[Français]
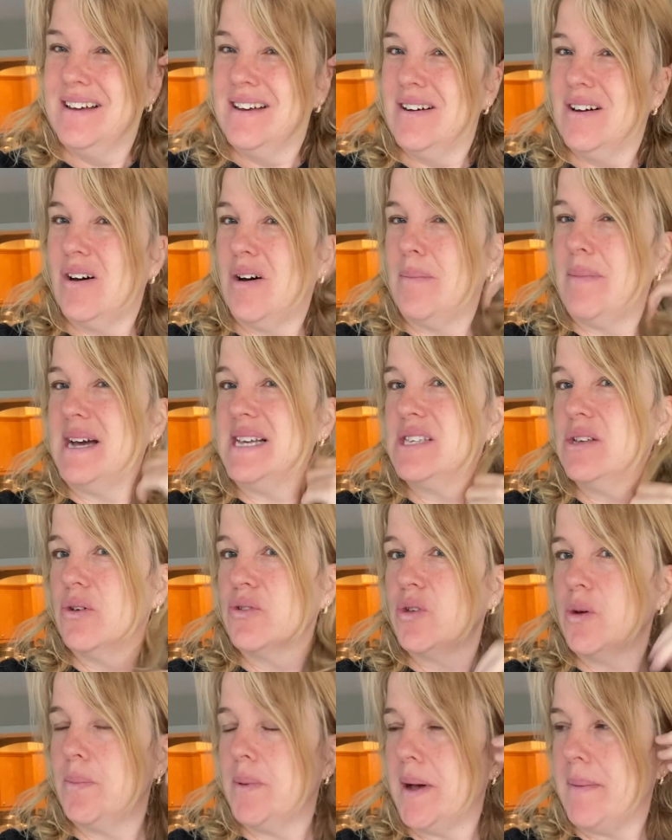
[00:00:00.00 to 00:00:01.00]
On baisse son
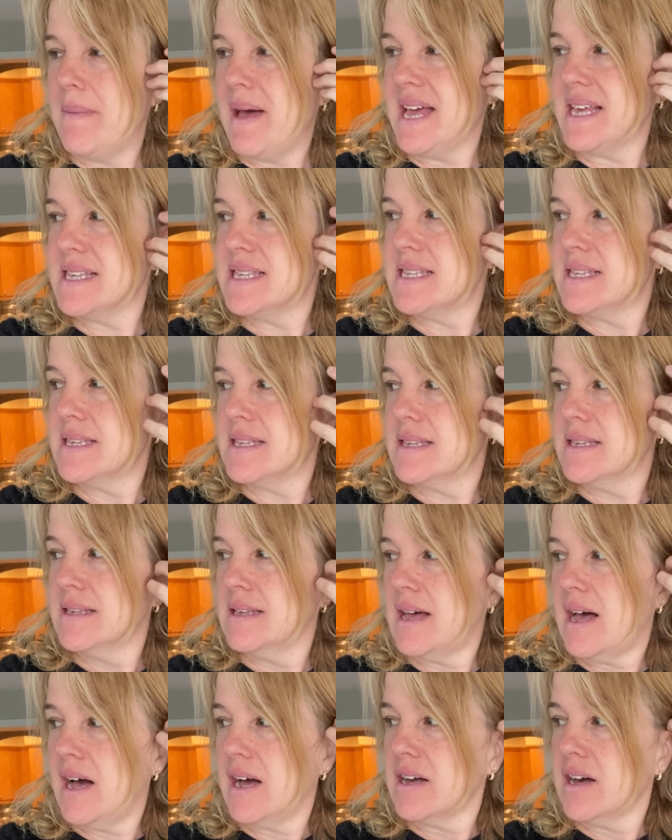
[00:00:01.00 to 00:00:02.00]
Topamax
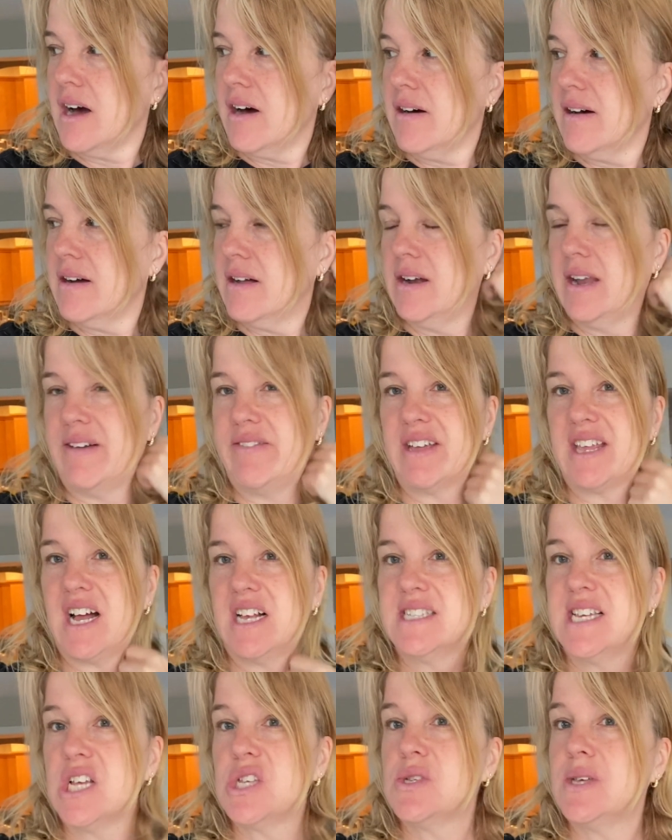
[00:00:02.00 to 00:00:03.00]
encore. Là, On l'a
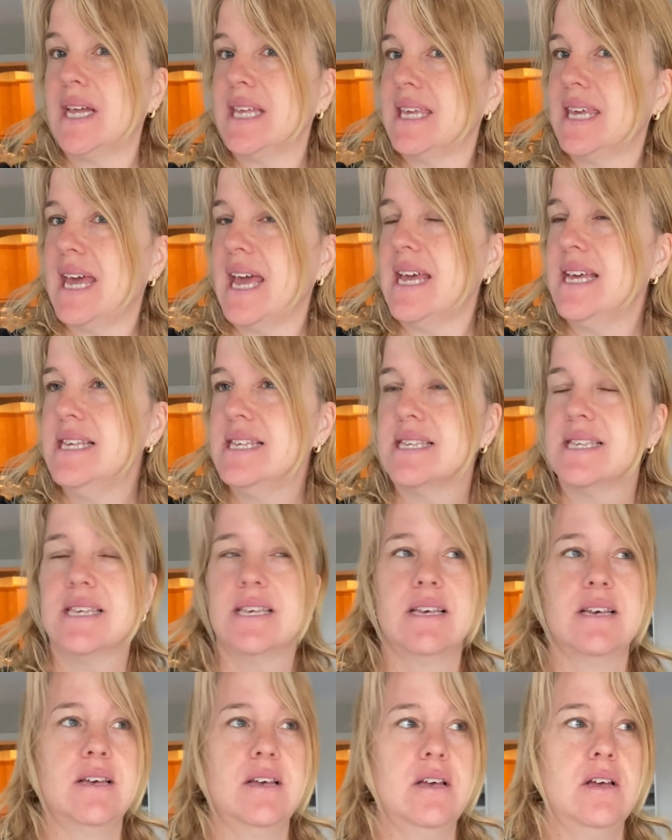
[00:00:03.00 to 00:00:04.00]
rendue à 75
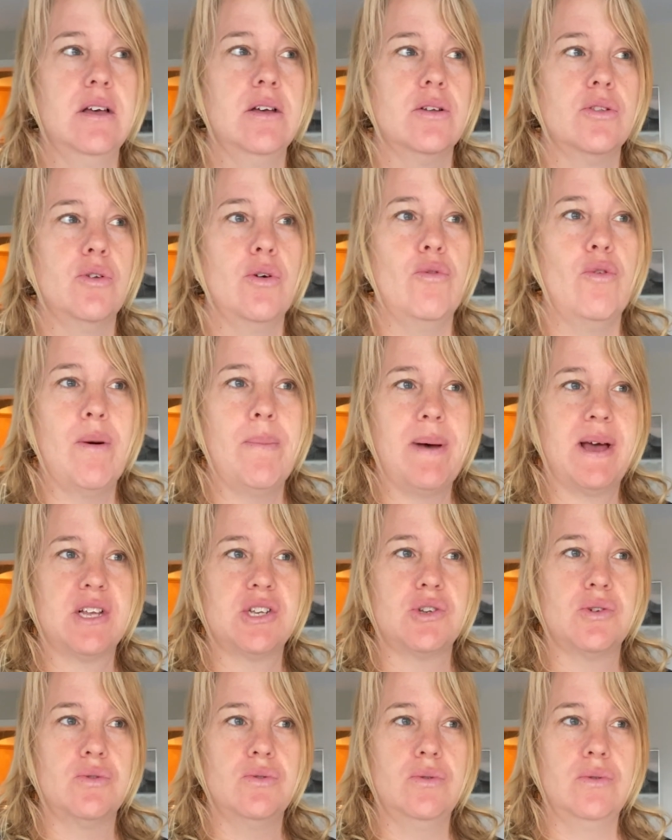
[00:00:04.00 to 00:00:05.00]
deux fois par
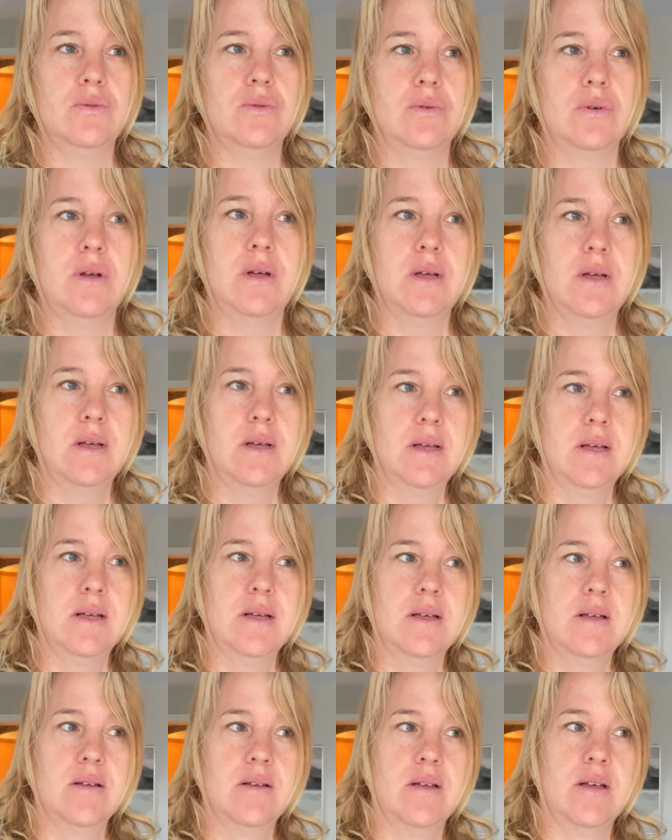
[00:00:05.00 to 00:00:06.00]
jour.
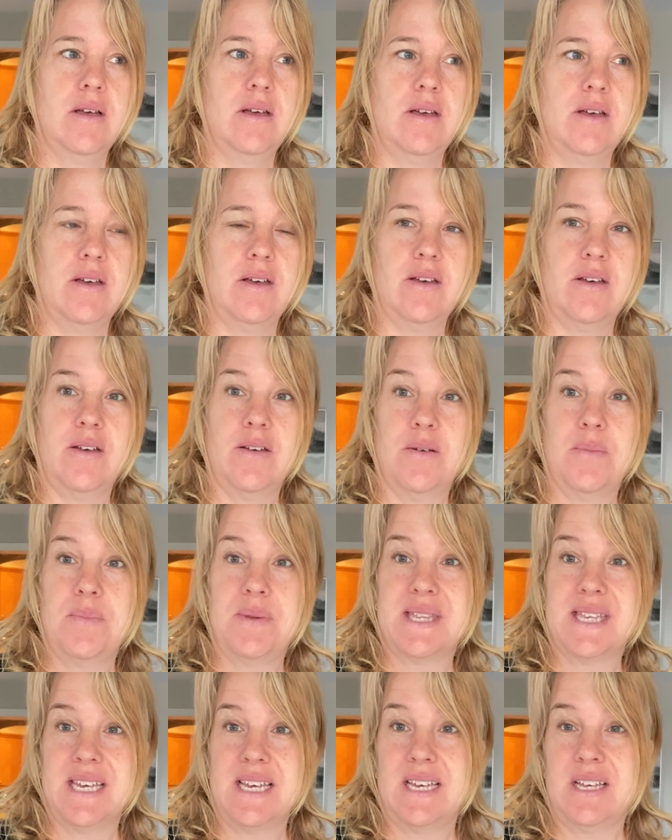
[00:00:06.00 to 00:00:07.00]
Euh,
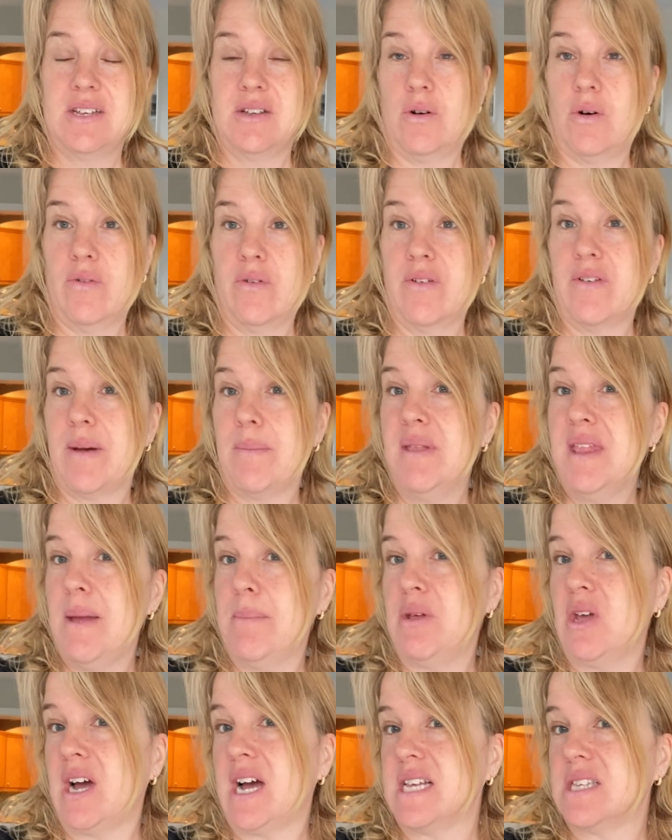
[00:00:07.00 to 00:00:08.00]
puis tu sais, on voit vraiment une
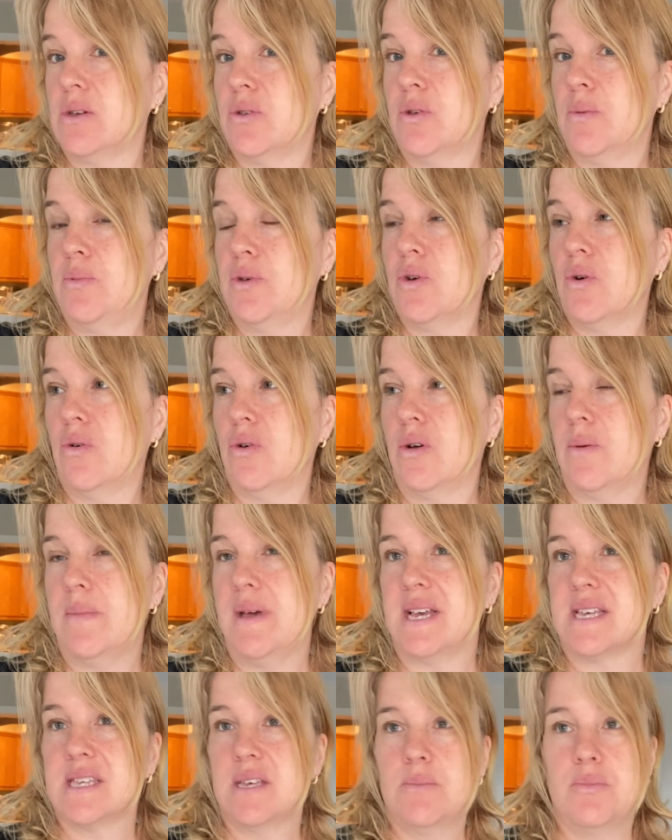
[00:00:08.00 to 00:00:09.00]
amélioration depuis qu'on l'a
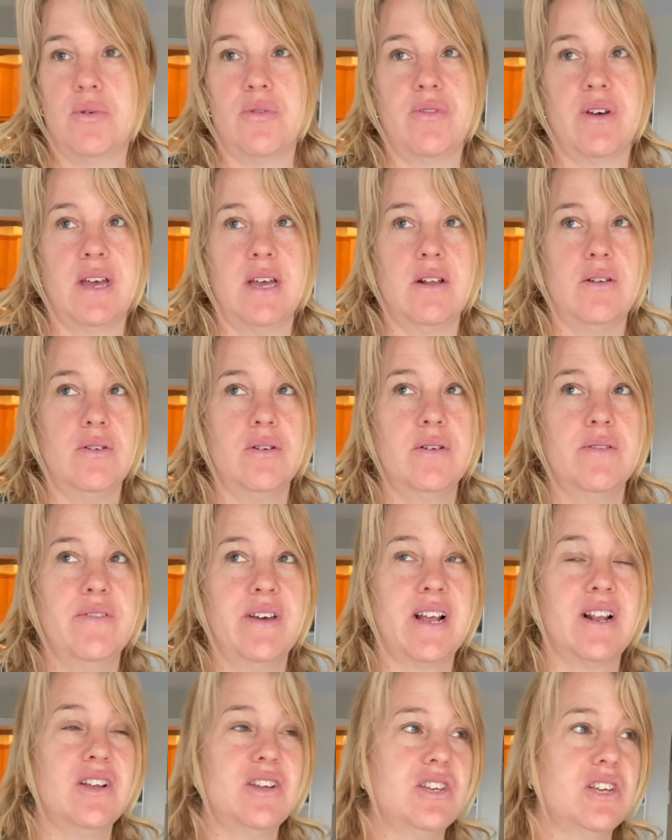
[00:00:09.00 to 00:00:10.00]
baissé pour vrai. Là. Fait
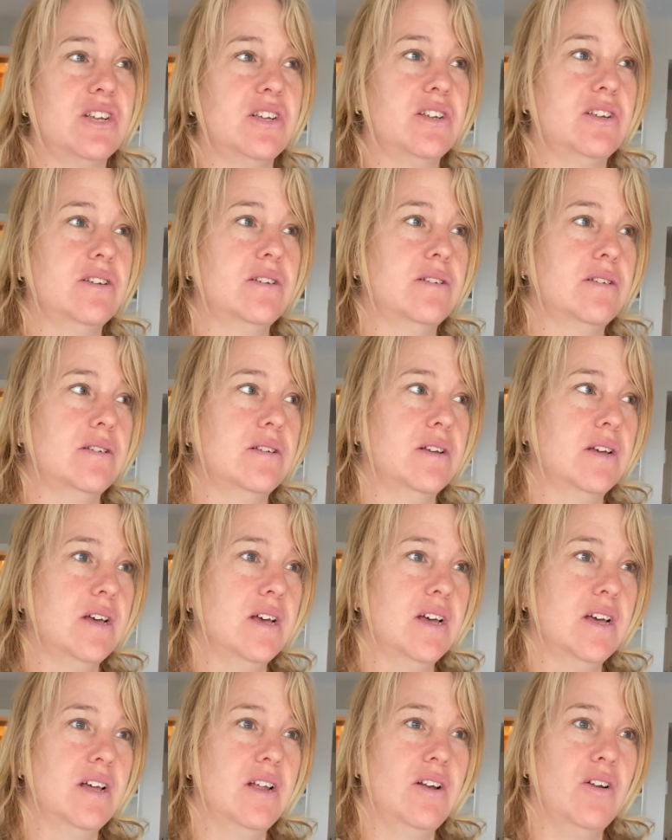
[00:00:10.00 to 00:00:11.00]
que là,
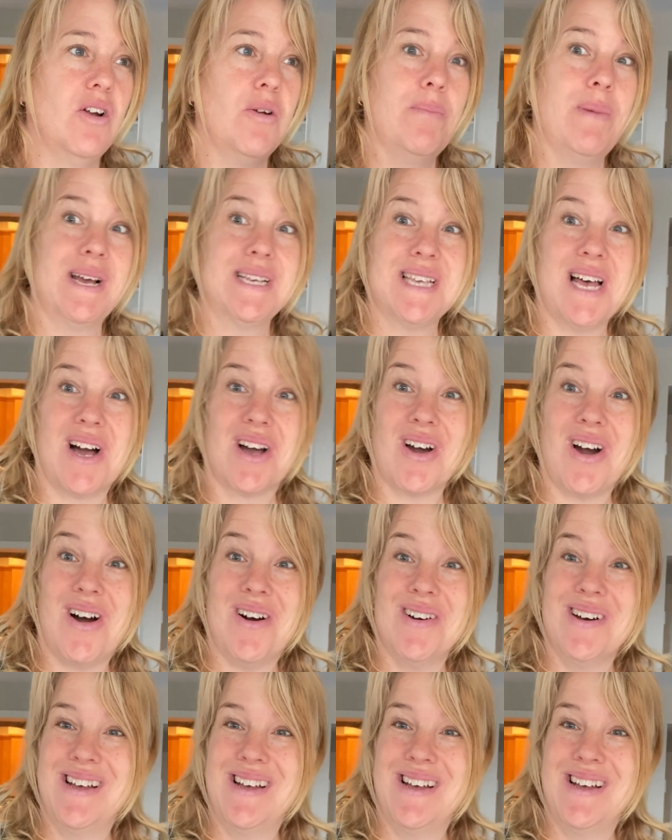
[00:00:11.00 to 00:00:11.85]
là on le baisse encore.